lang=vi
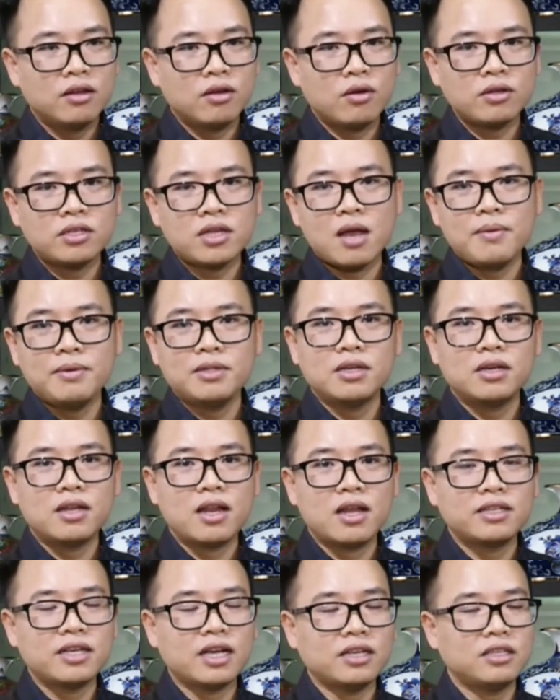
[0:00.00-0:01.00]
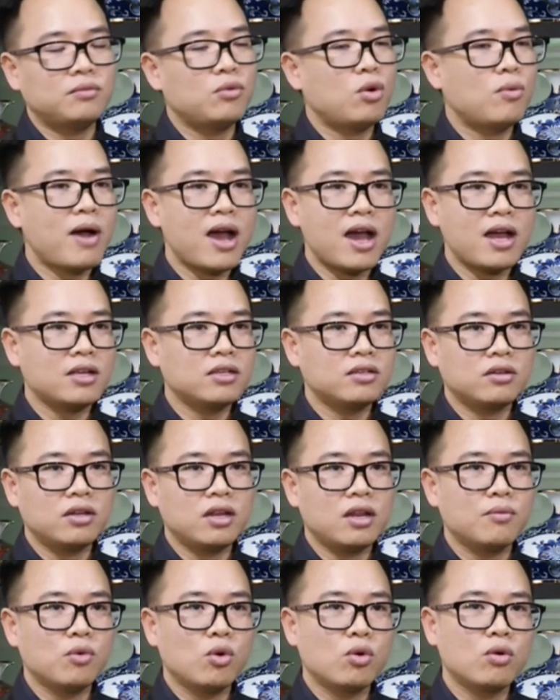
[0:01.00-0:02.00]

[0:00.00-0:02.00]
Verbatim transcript: và website bây giờ là chạy trên mobile cho nên là